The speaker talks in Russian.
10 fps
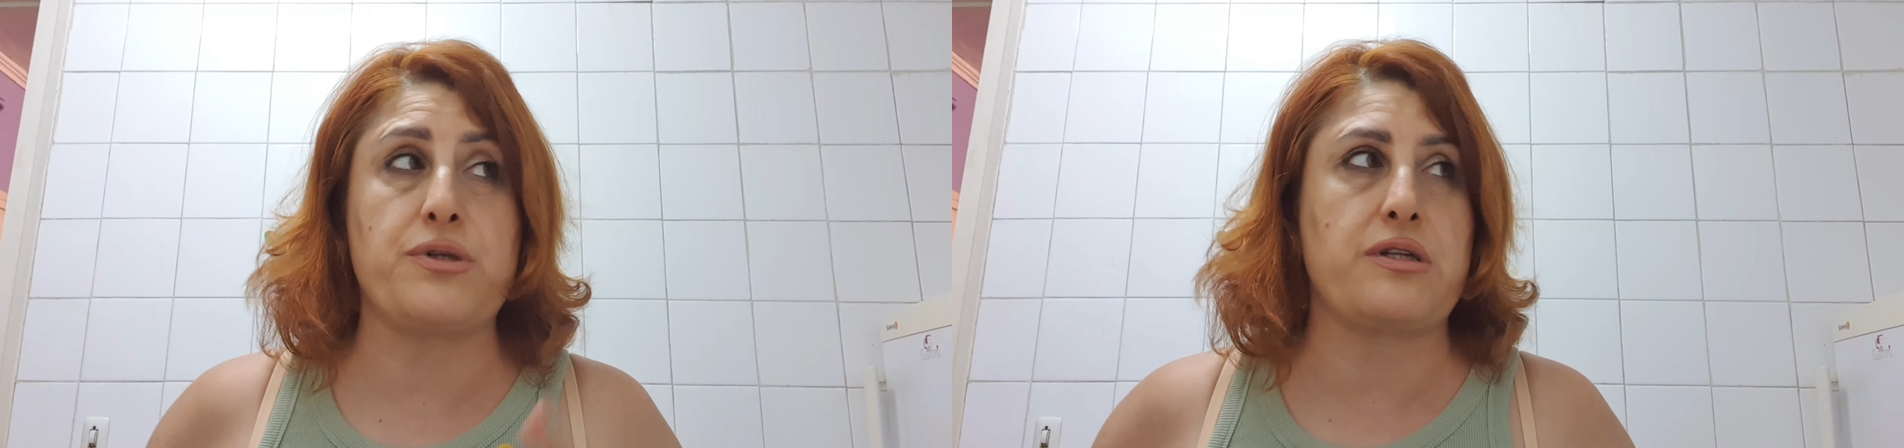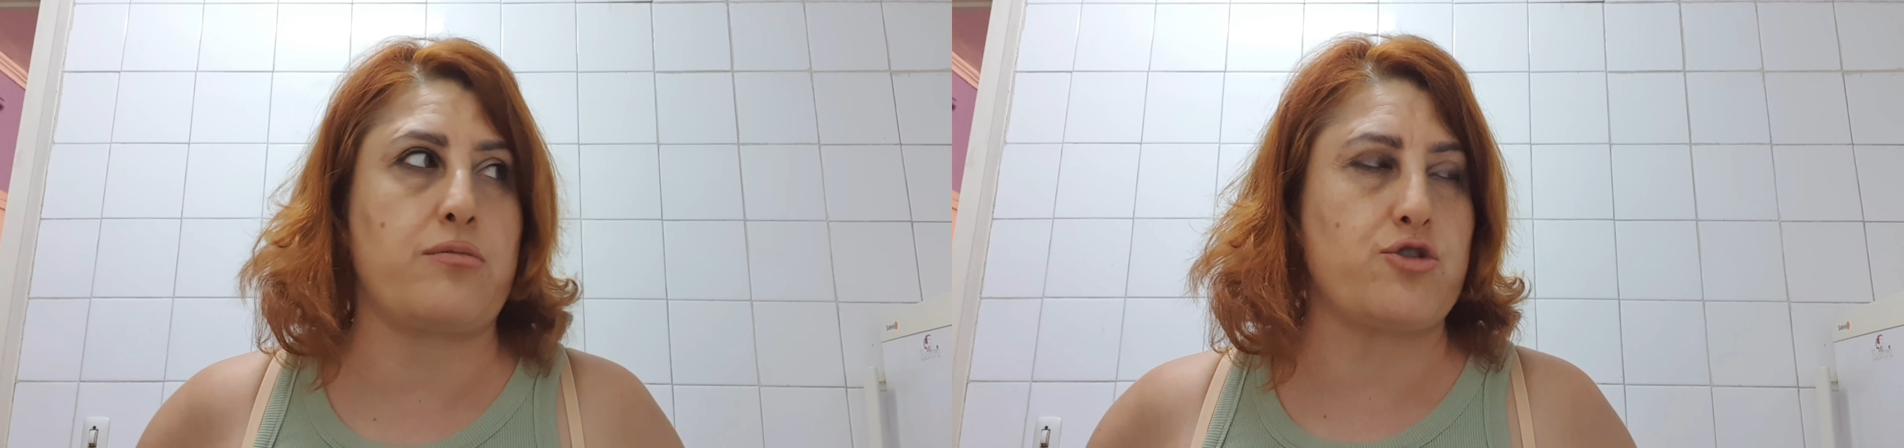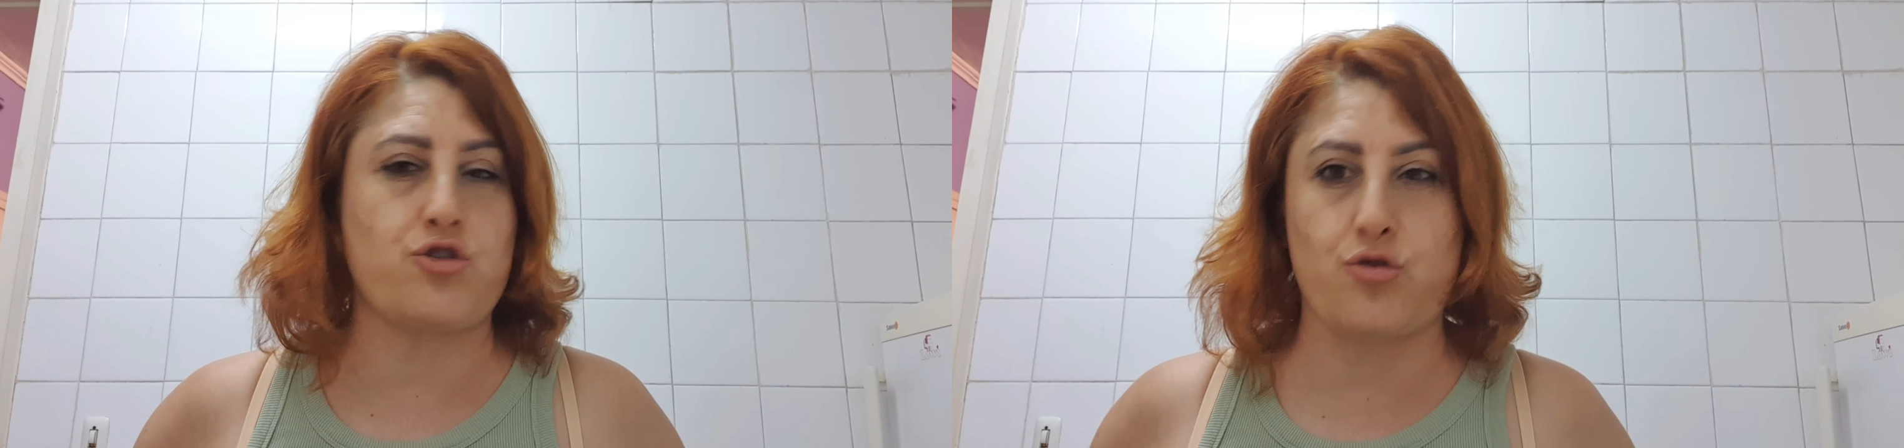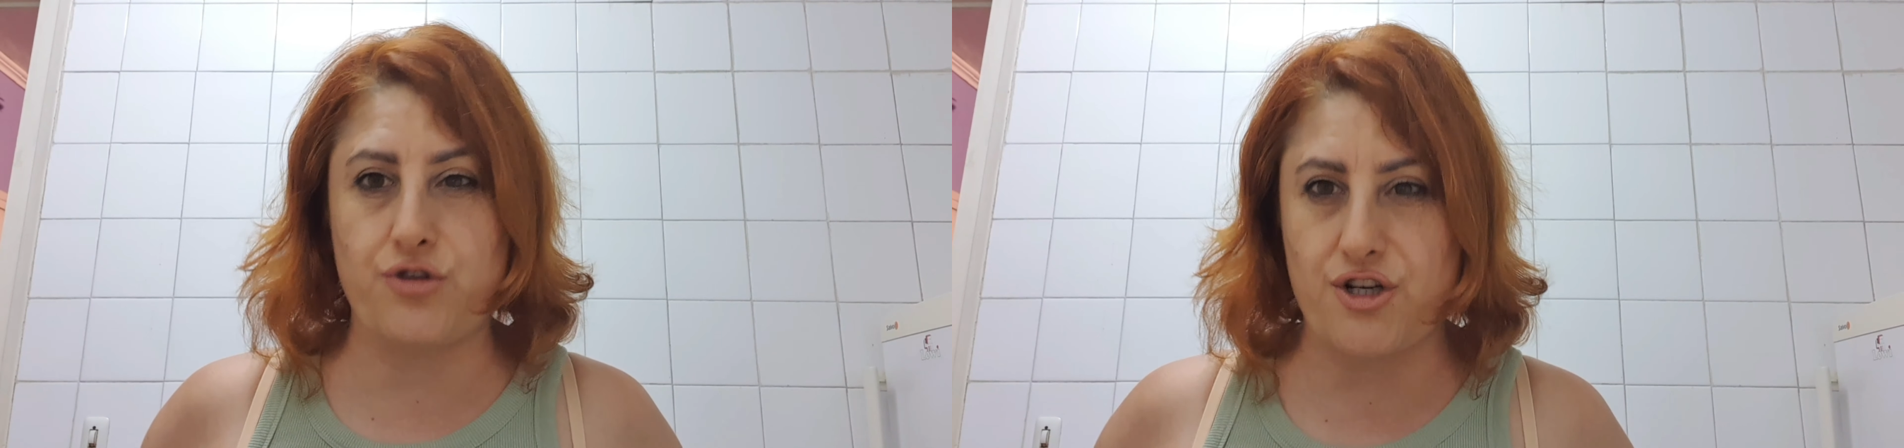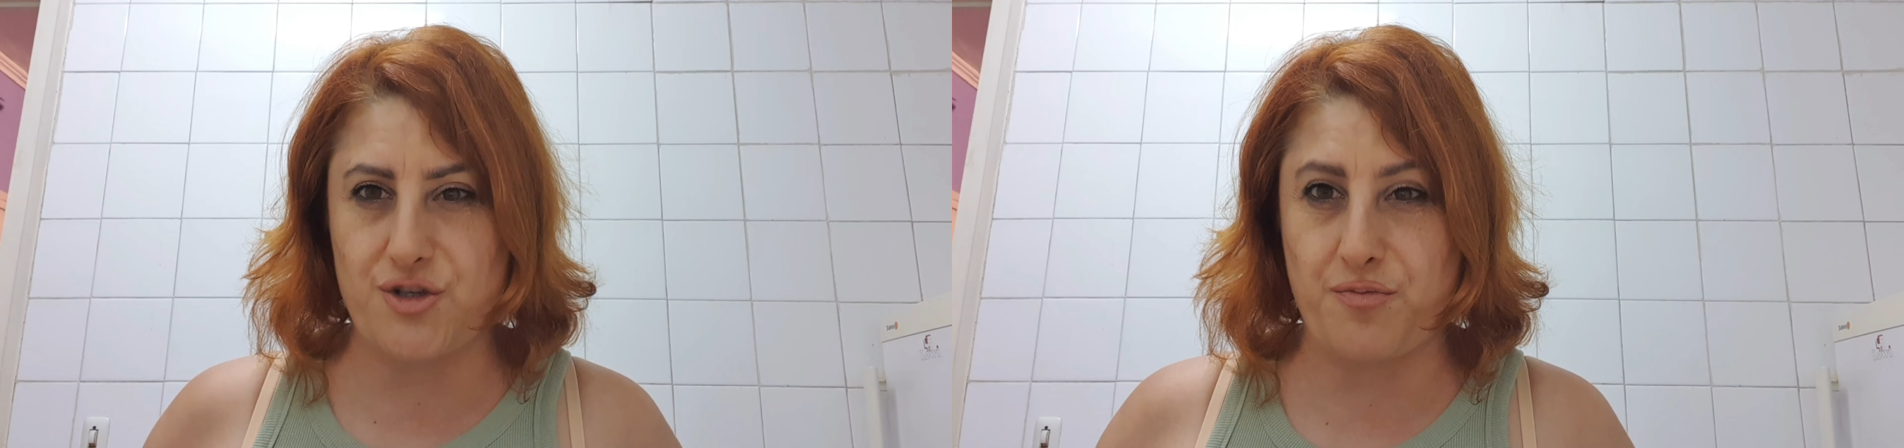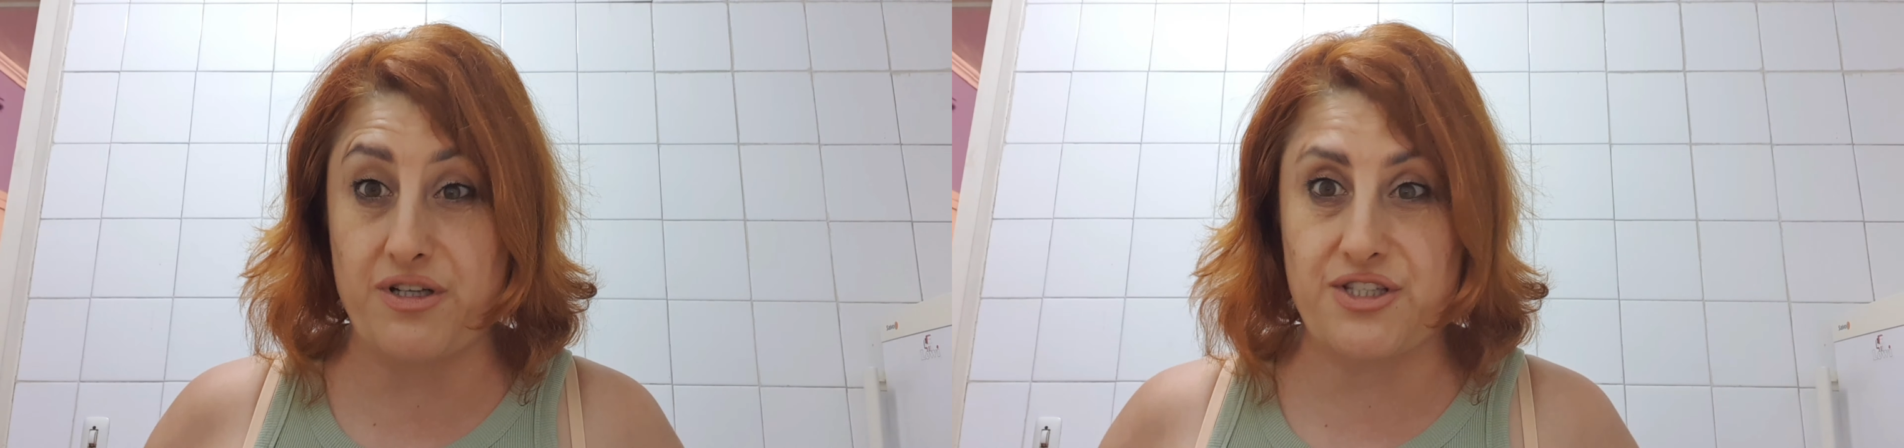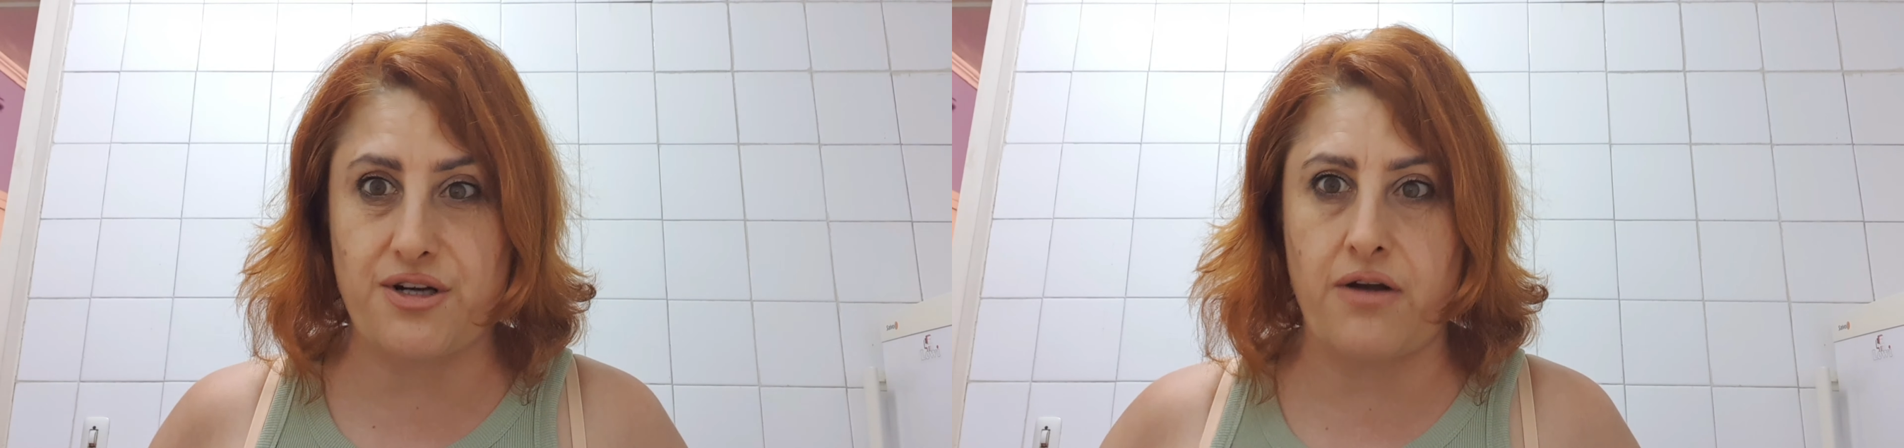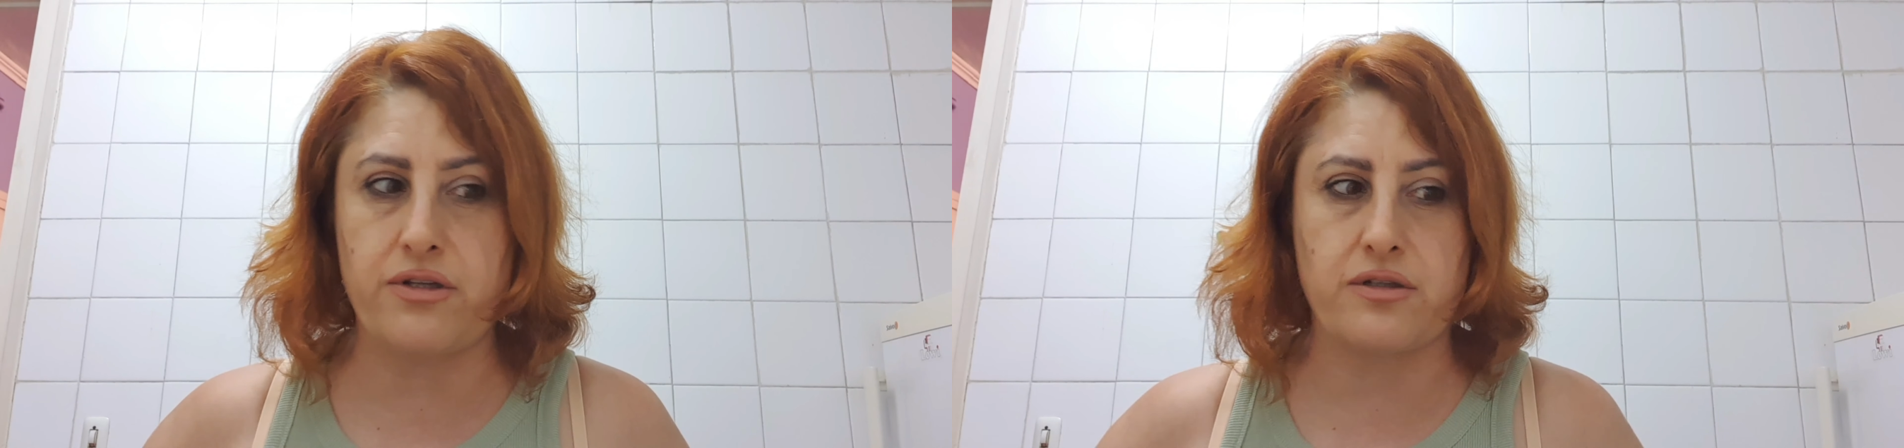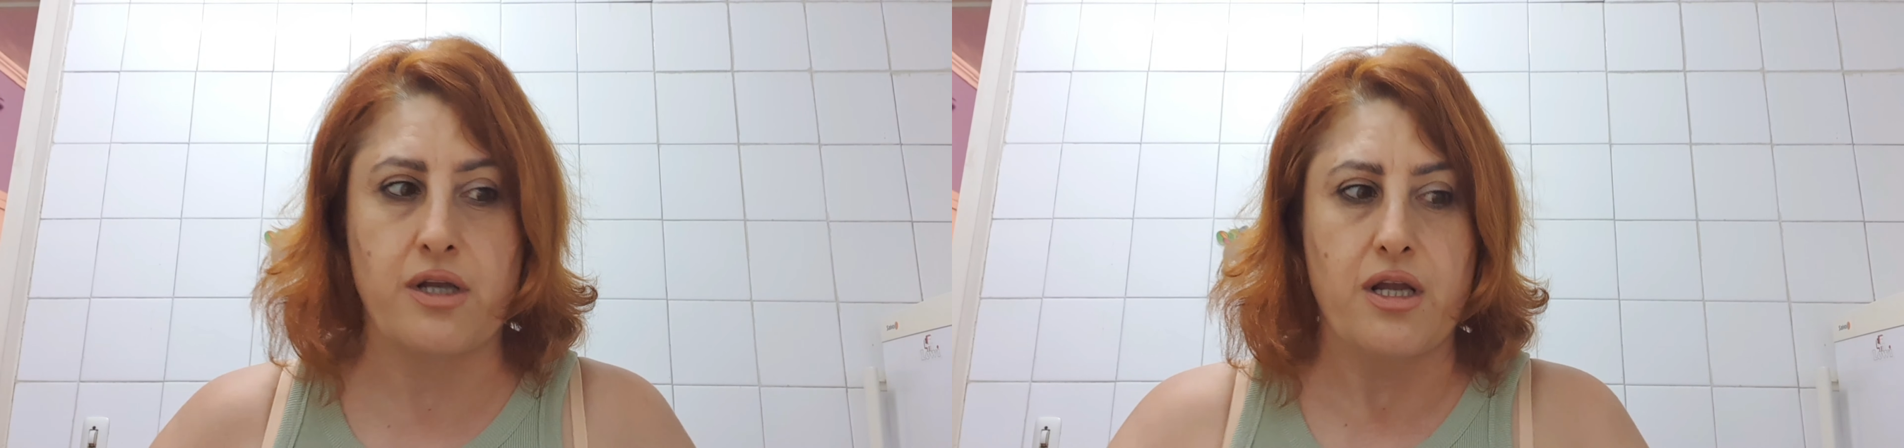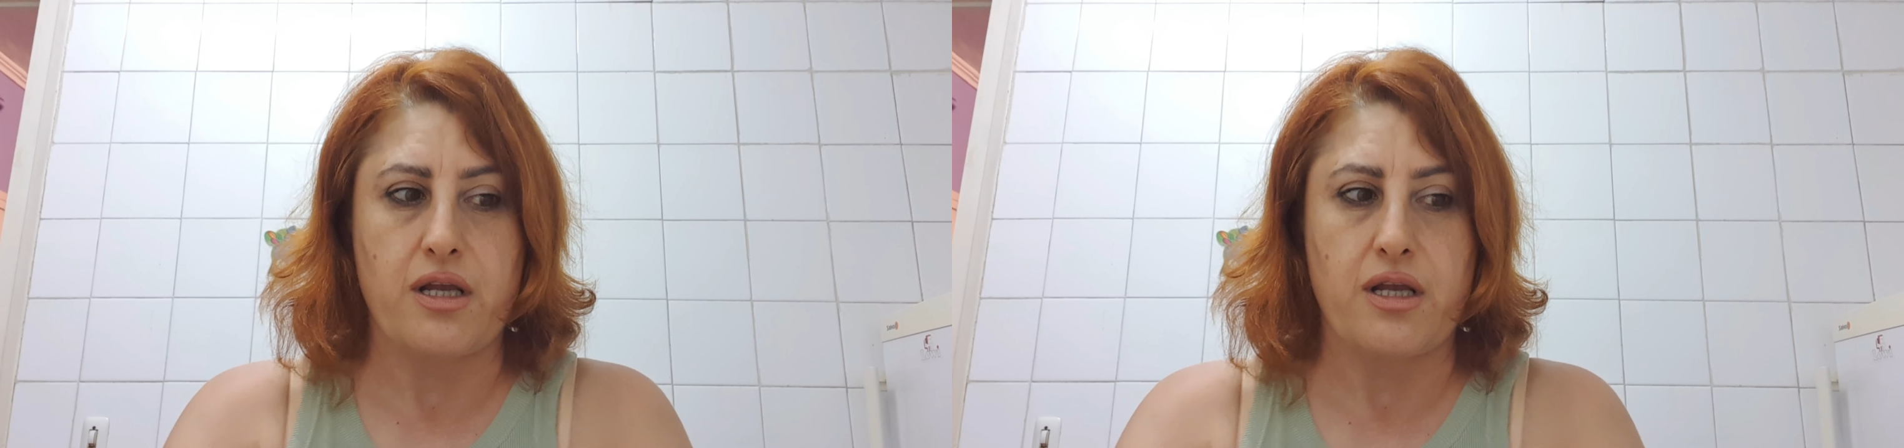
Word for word: Потому что он даже поздравил,